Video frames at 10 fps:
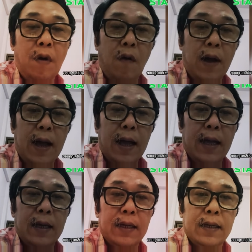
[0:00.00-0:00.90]
บอกว่า
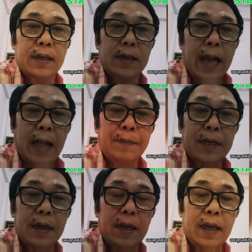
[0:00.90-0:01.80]
การ
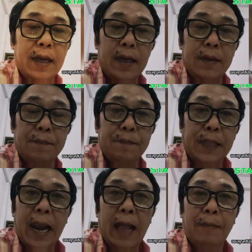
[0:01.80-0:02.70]
เมือง
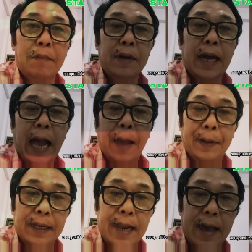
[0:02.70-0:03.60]
ตลาดบ้านเมืองขาย
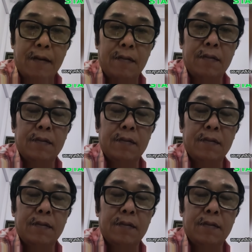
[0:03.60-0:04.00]
ไม่ดีแล้ว